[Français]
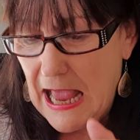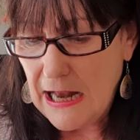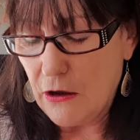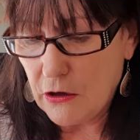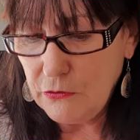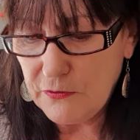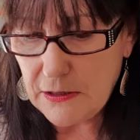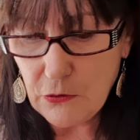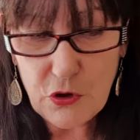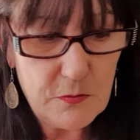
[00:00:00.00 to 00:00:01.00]
Alors, nous
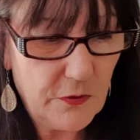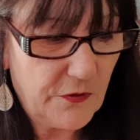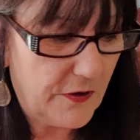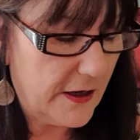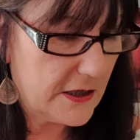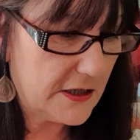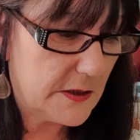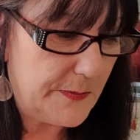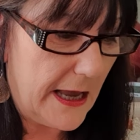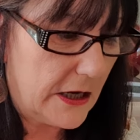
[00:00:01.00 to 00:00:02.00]
allons commencer,
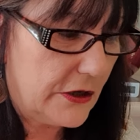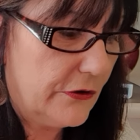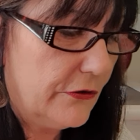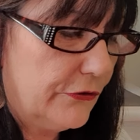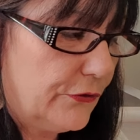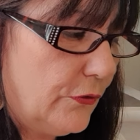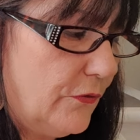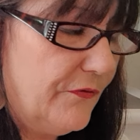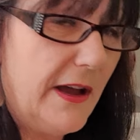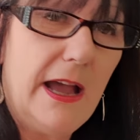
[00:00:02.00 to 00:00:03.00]
j'espère que ce
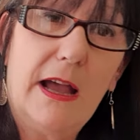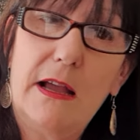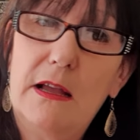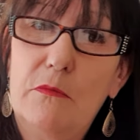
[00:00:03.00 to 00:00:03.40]
qu'on va